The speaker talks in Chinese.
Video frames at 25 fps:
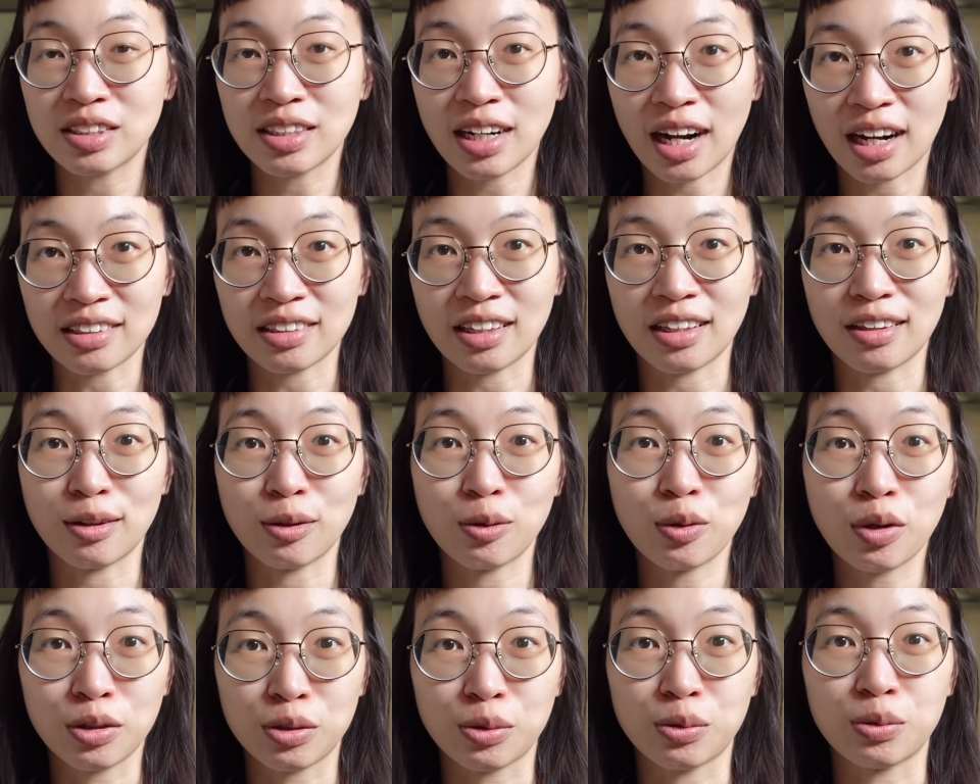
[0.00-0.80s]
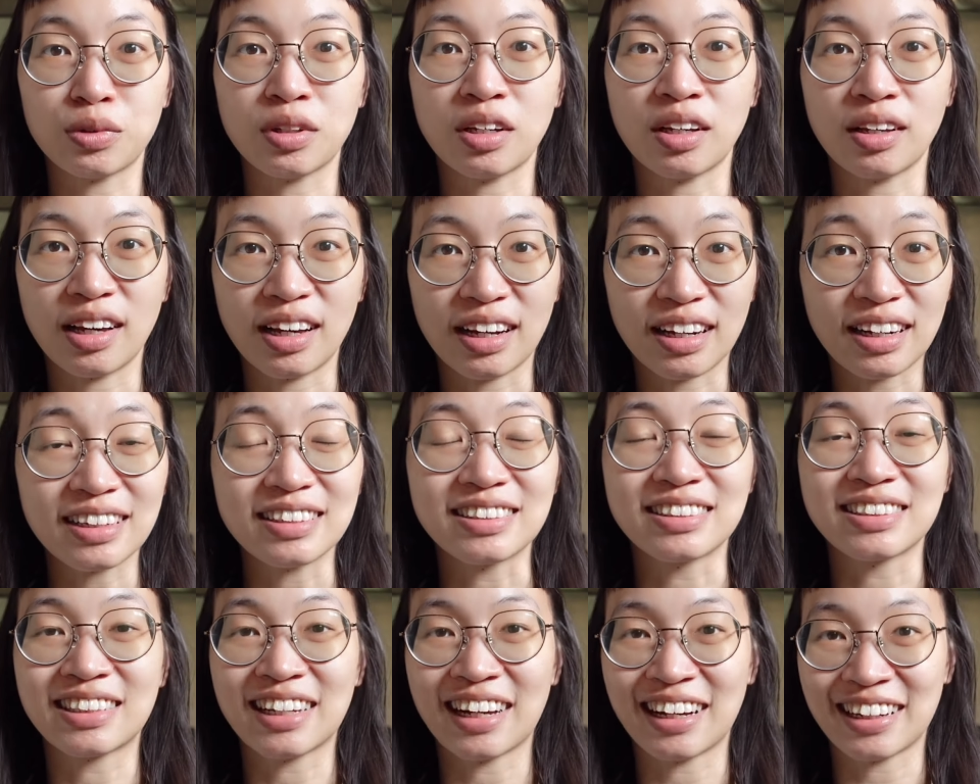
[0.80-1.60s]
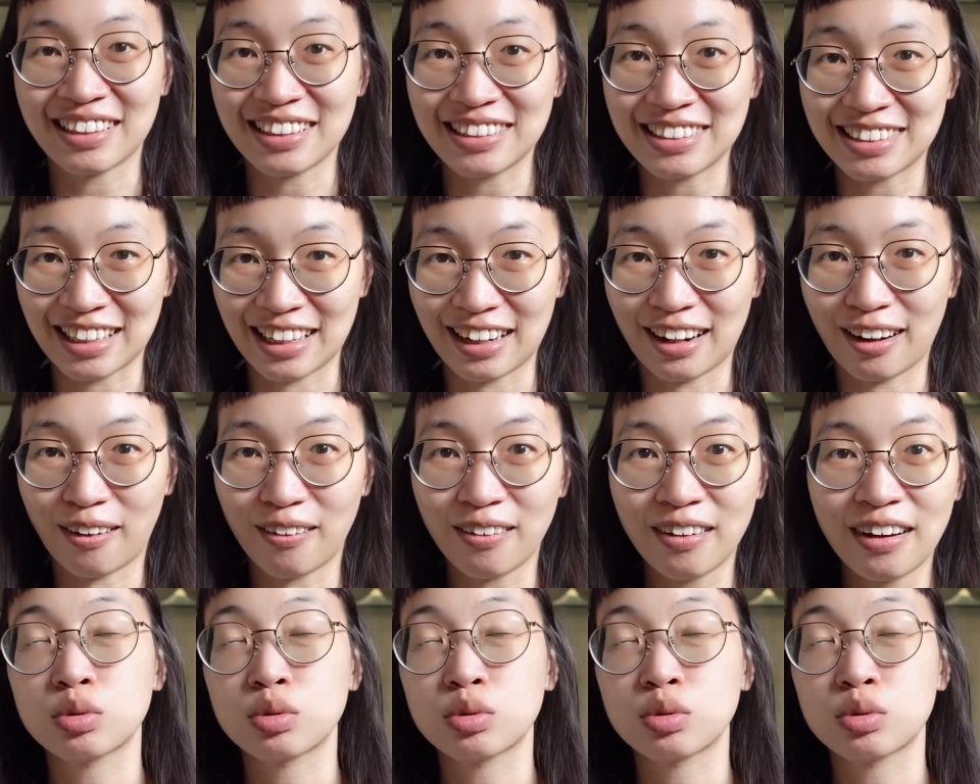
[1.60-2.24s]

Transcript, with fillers: 让你的阅读体验更上一层楼。